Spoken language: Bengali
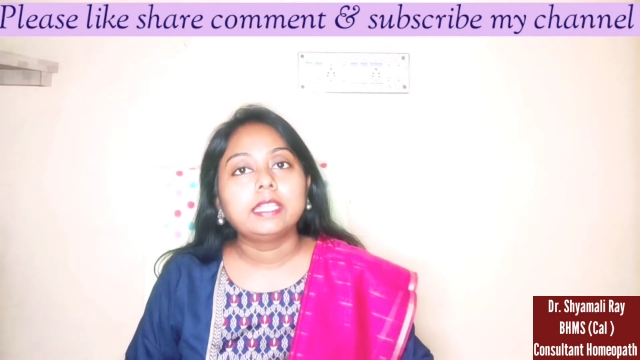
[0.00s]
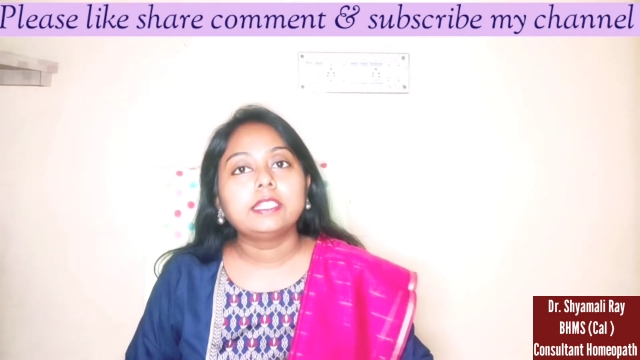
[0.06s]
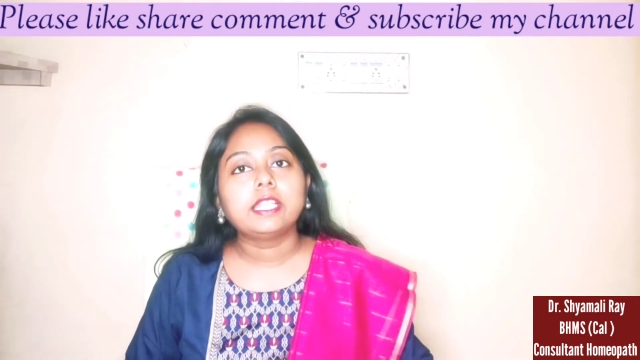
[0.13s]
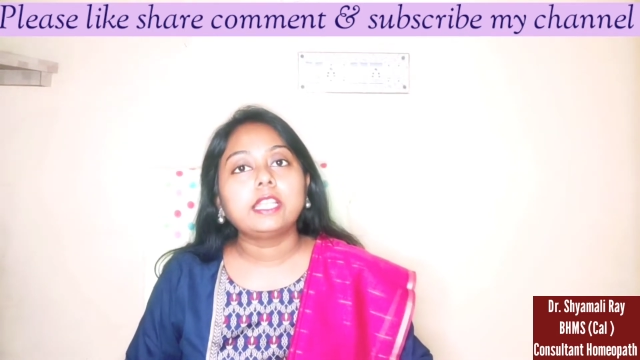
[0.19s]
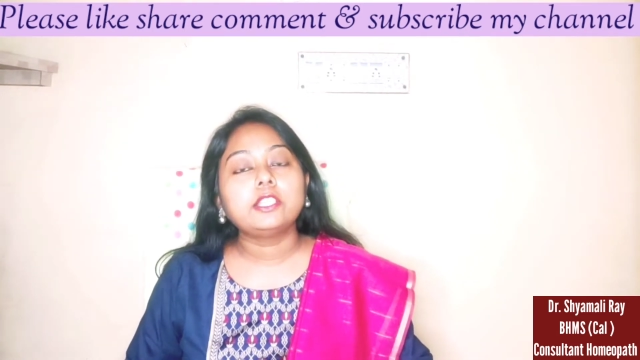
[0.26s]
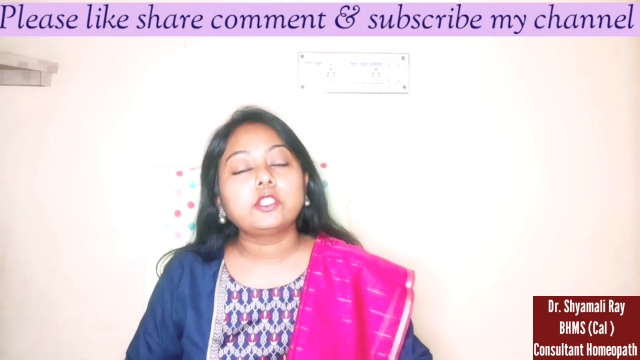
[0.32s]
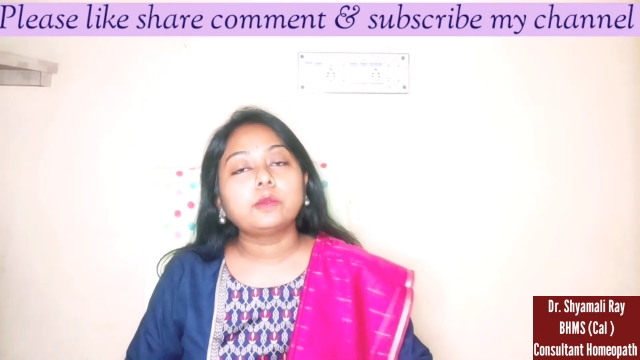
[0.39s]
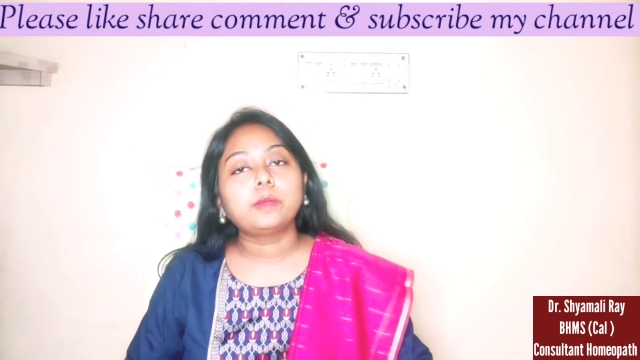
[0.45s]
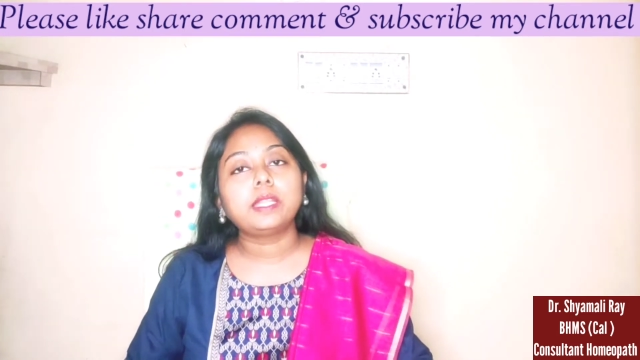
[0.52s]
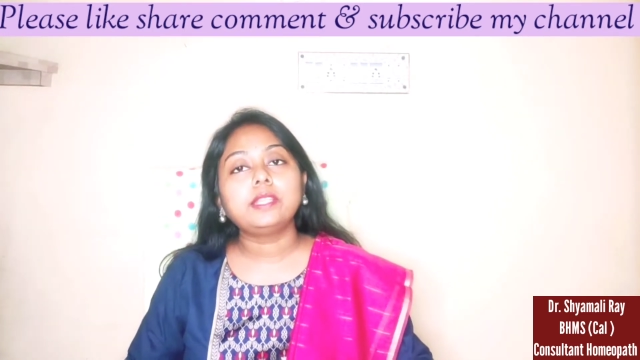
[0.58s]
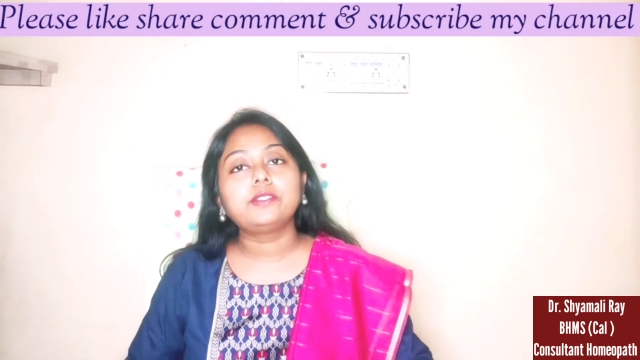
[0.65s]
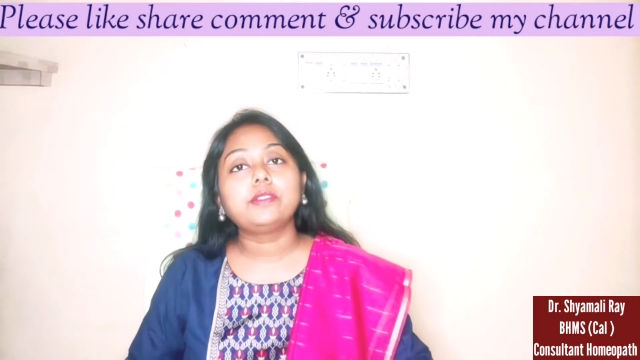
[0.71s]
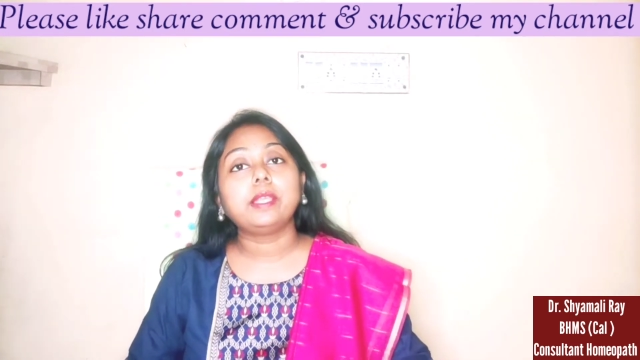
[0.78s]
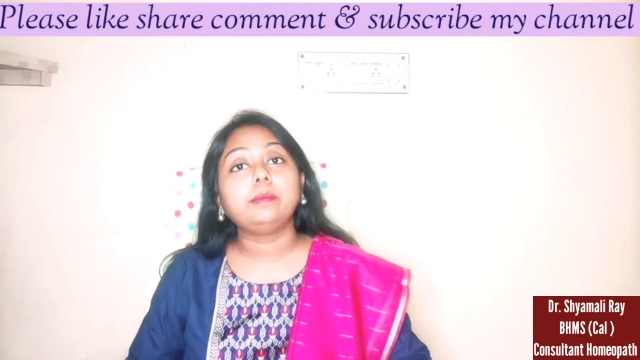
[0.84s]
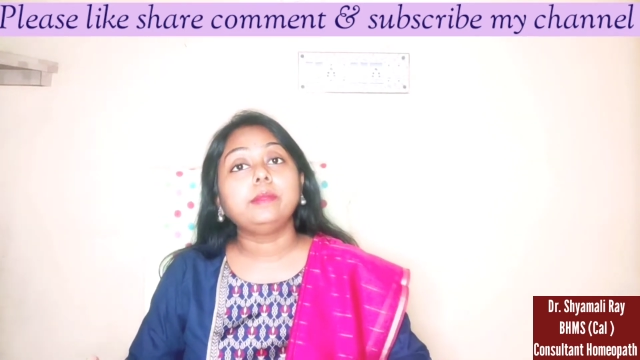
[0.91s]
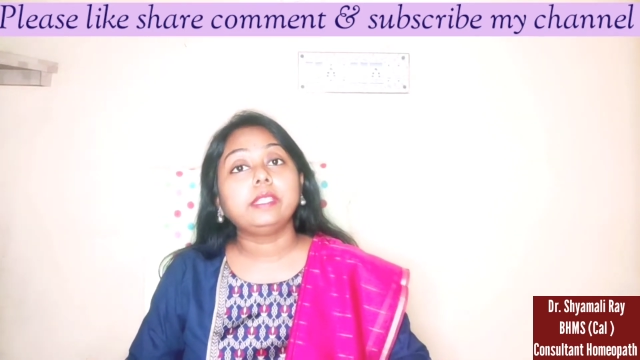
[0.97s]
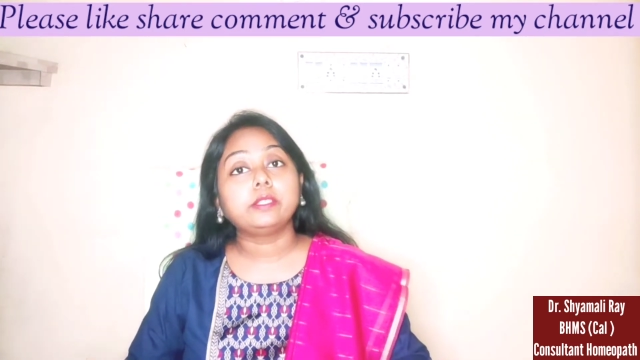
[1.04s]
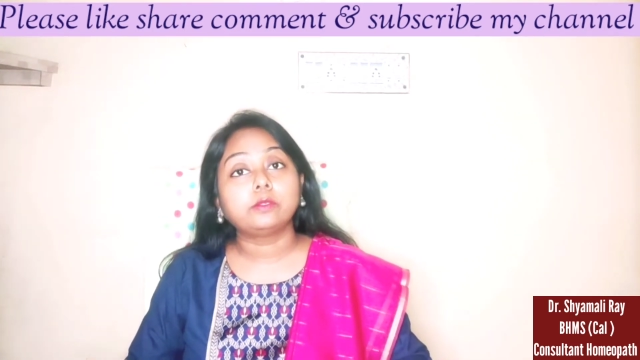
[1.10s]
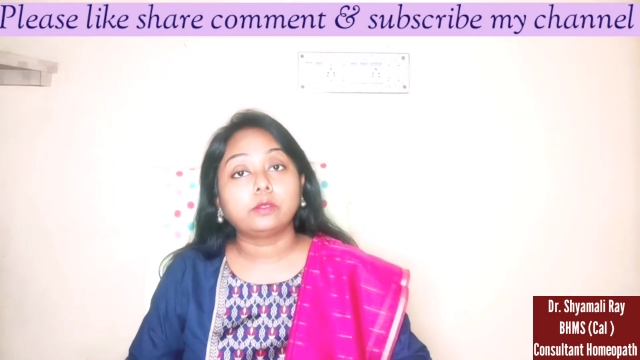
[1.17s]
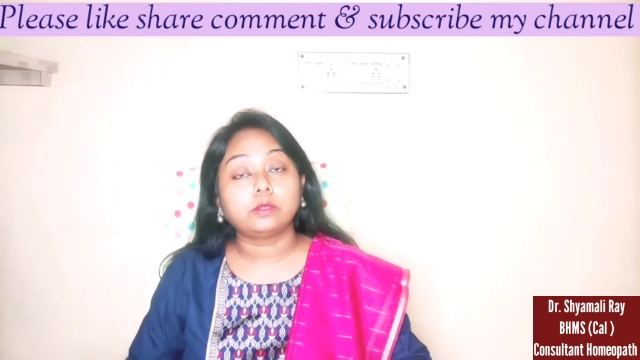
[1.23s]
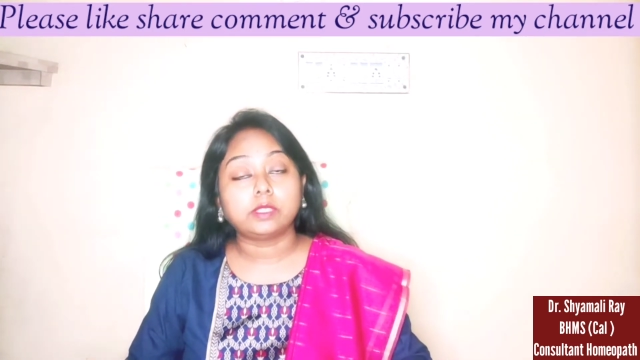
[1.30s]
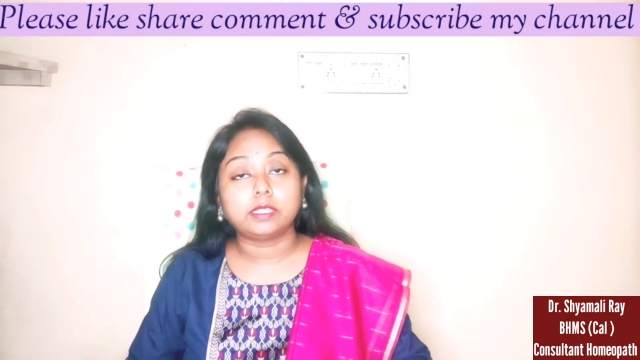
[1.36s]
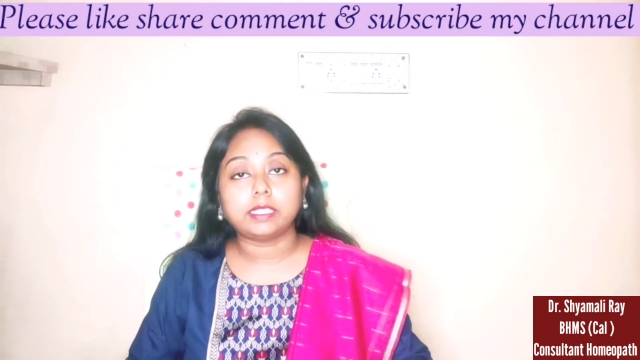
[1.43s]
সেই সময় ট্রেমলিং
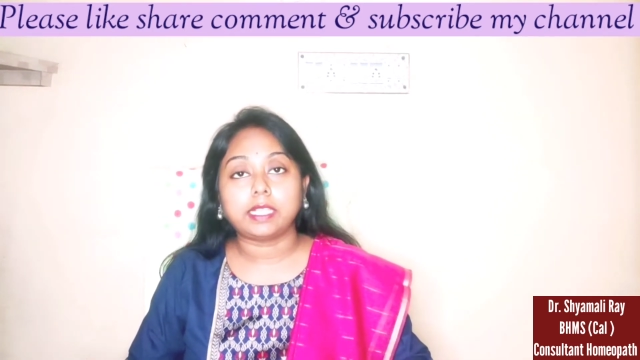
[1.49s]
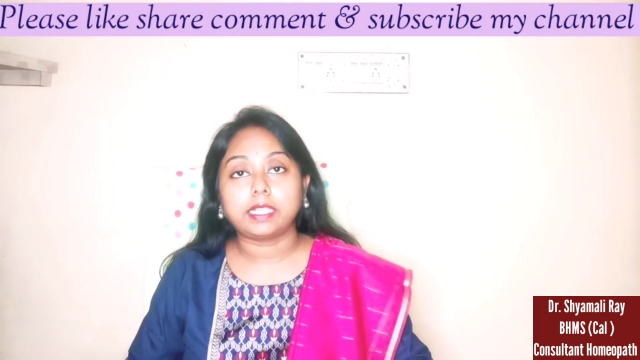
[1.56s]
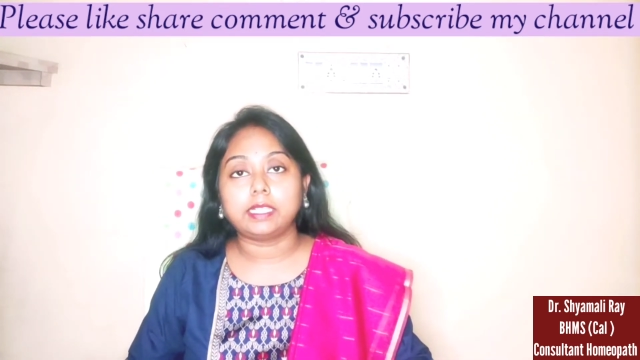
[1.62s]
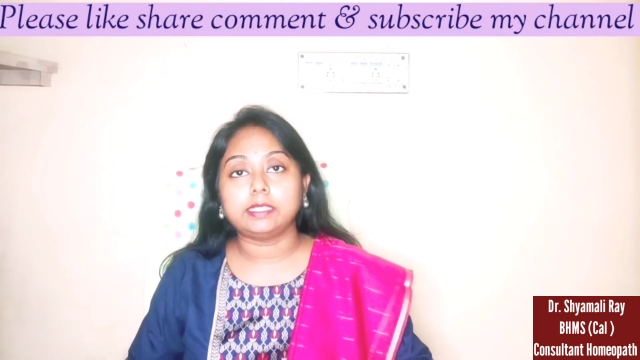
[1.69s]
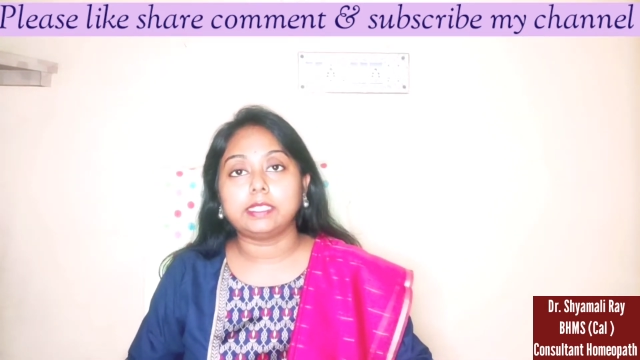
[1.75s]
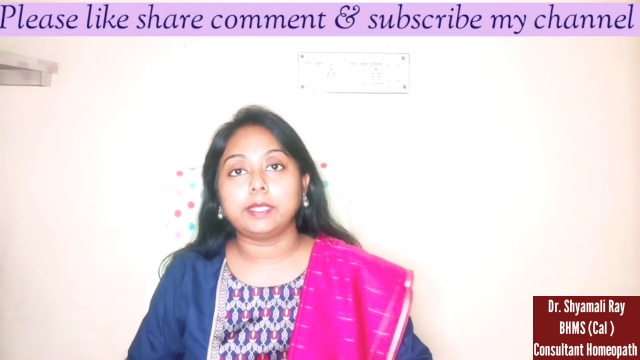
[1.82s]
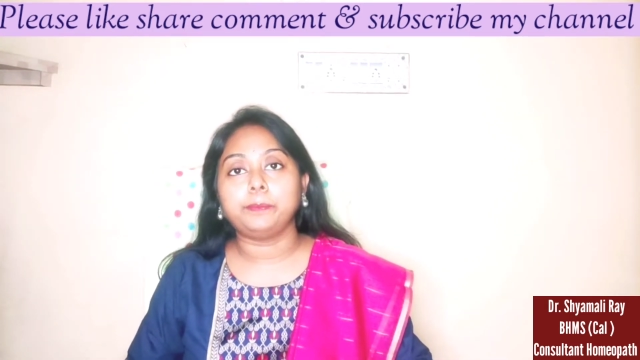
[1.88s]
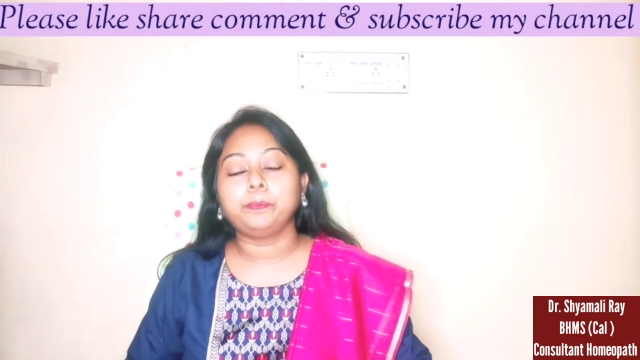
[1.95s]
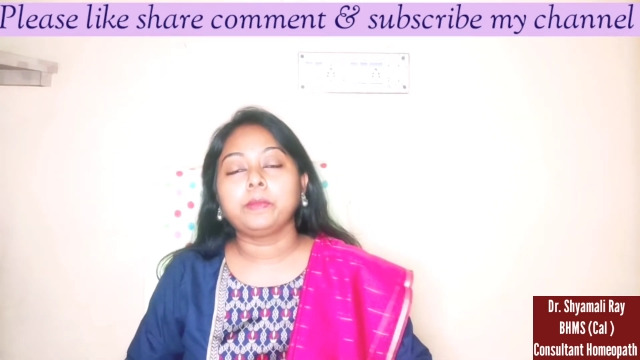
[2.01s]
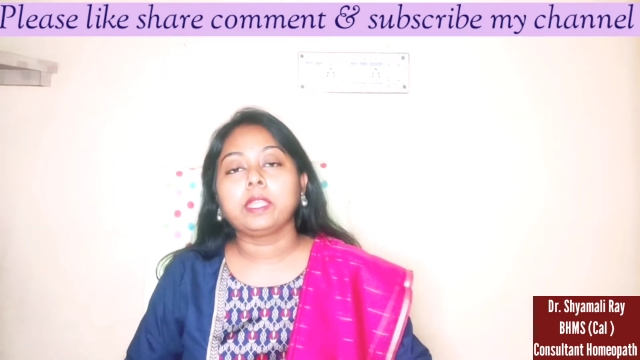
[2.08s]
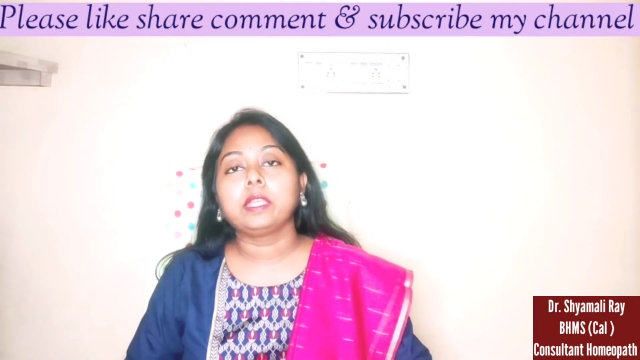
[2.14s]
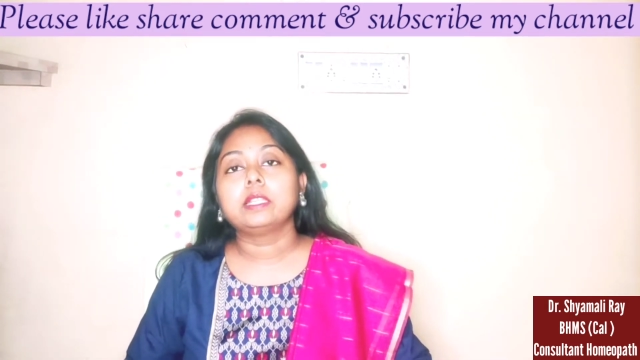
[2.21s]
হতে দেখা যায়